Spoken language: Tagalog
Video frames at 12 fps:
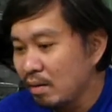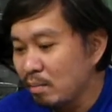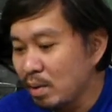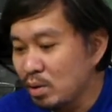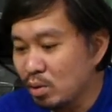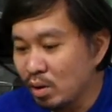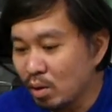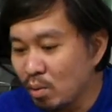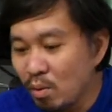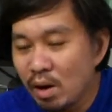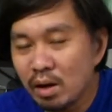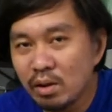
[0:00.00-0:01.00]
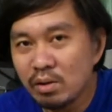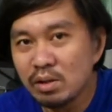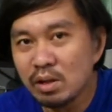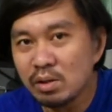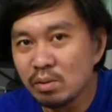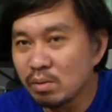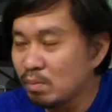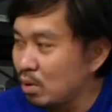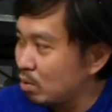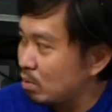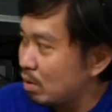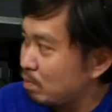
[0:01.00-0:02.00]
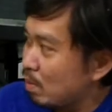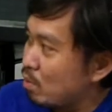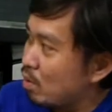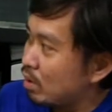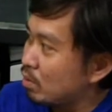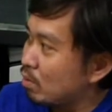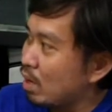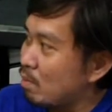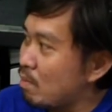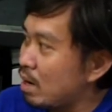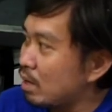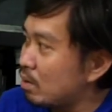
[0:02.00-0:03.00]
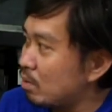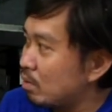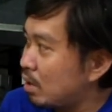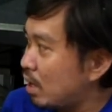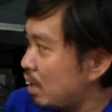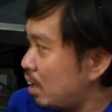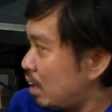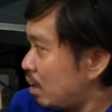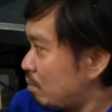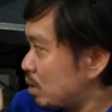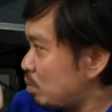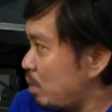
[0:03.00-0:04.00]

medyo nagkulang yun siya. So, moto nagpabuhat ko kay Mark o ka na mas